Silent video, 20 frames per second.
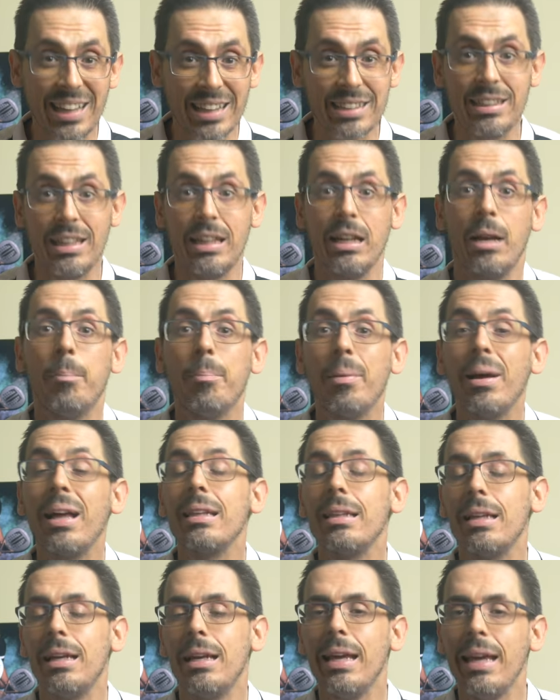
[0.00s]
Tactical
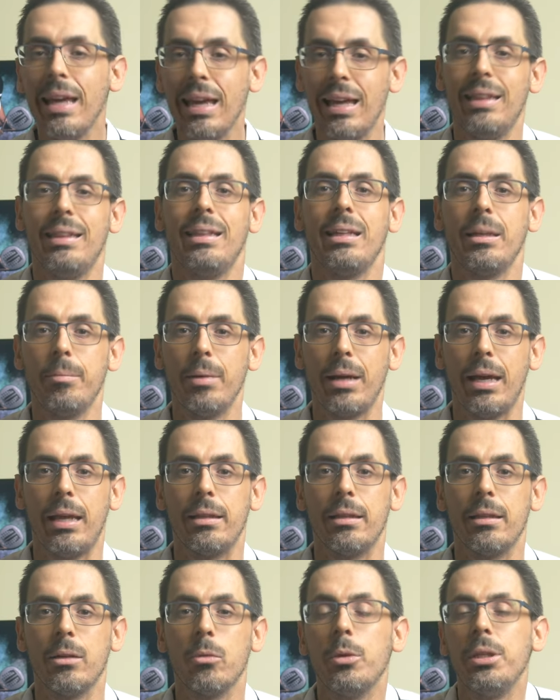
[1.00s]
Paddle e altri
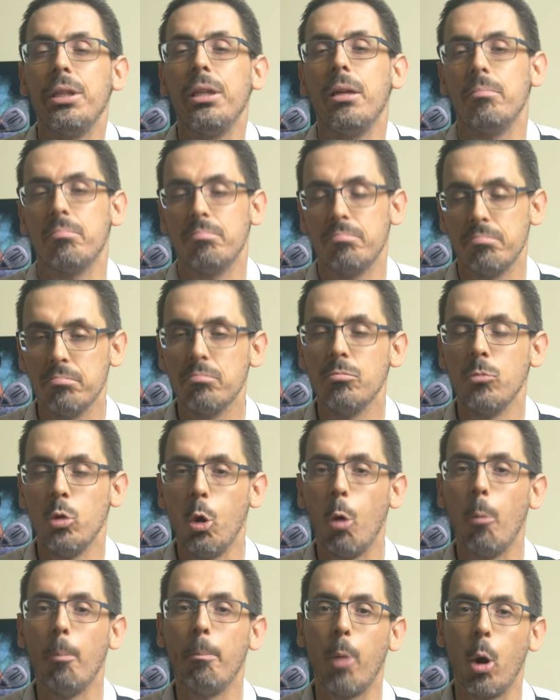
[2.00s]
brand. Quindi
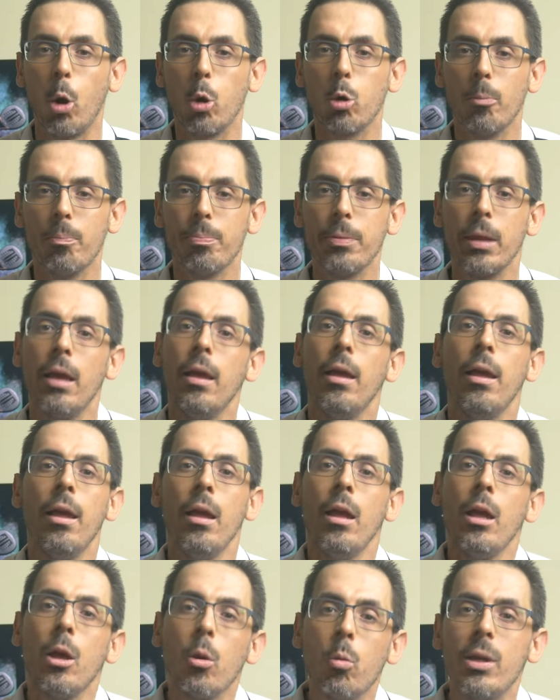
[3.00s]
non poco.
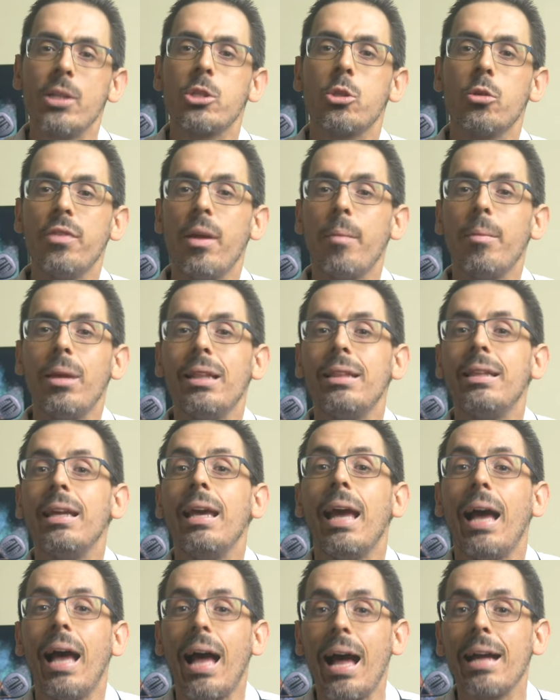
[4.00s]
Questo
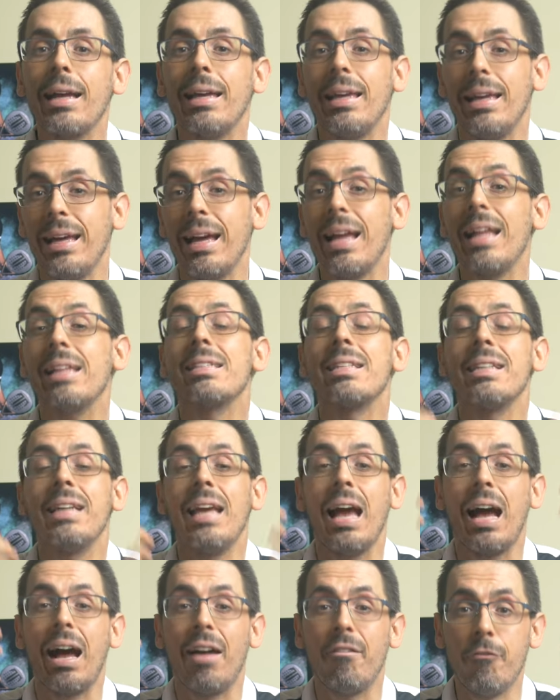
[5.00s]
ovviamente anche
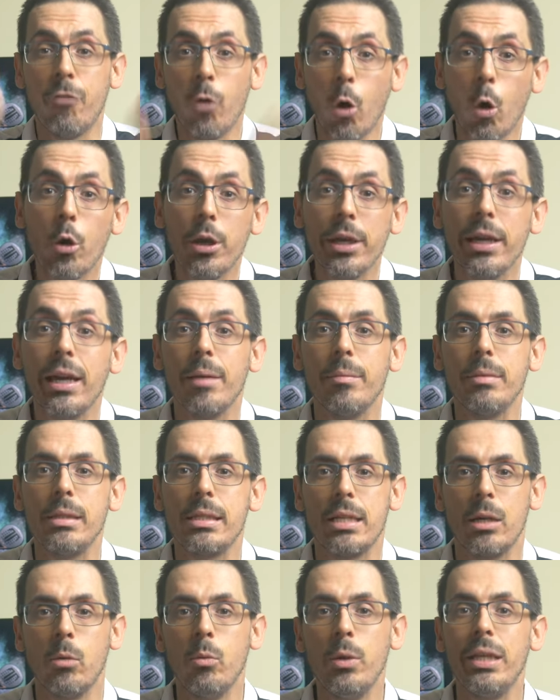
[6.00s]
grazie a voi che mi
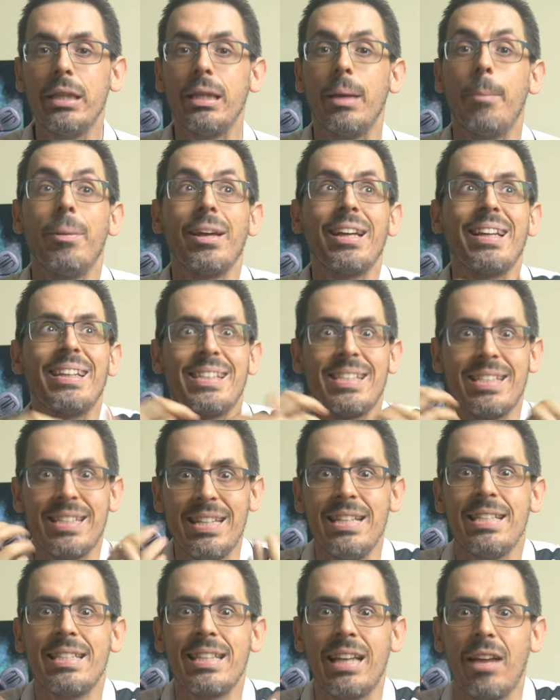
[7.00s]
seguite, perché
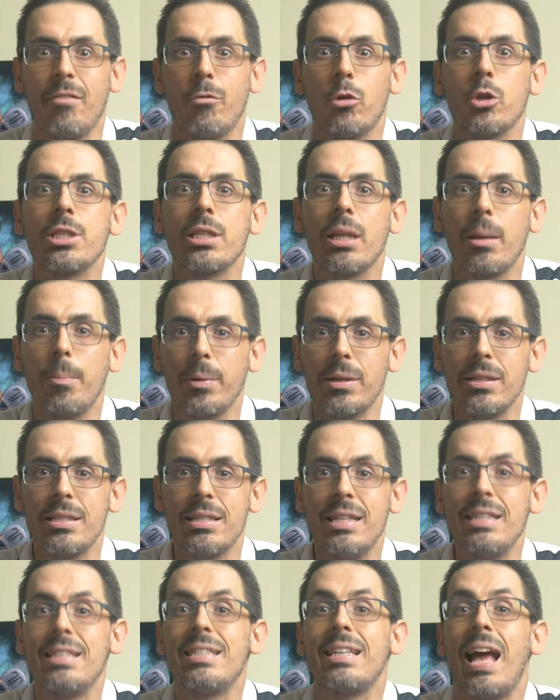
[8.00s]
senza la vostra
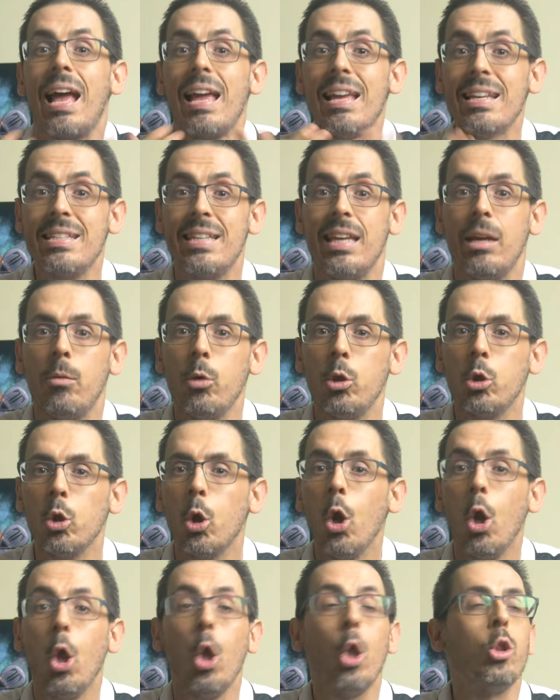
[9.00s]
presenza e
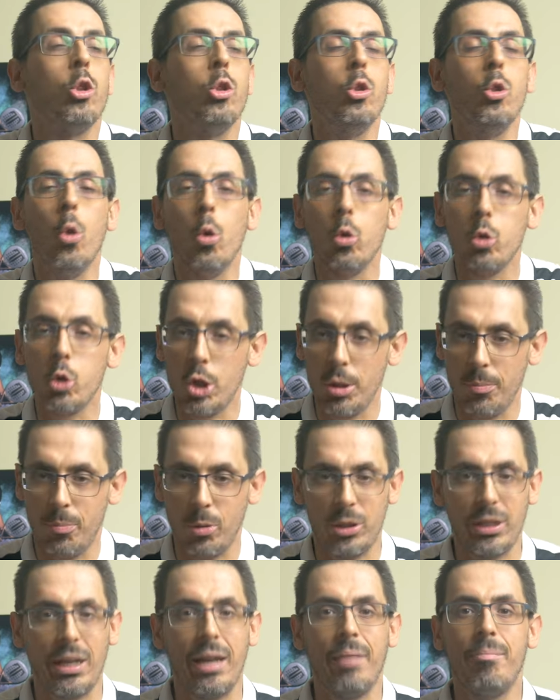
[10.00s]
seguito non ci
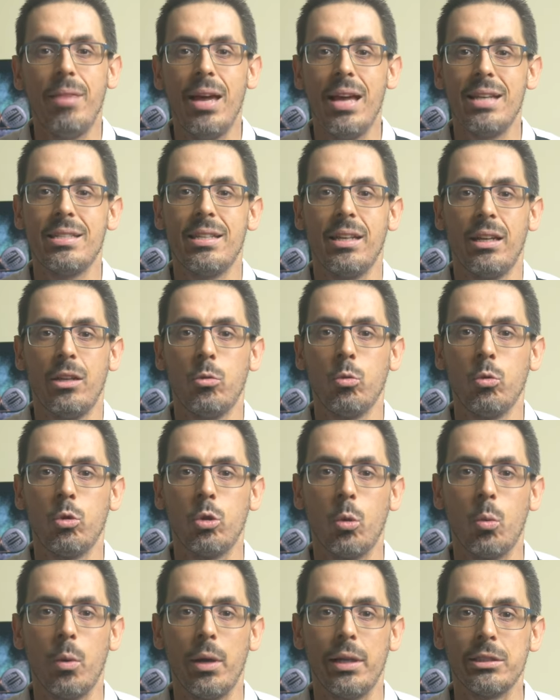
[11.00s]
potrebbe essere
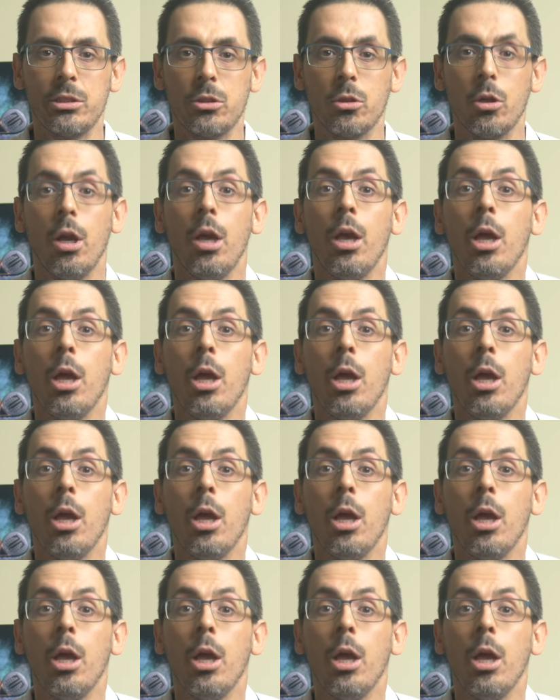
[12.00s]
tutto questo.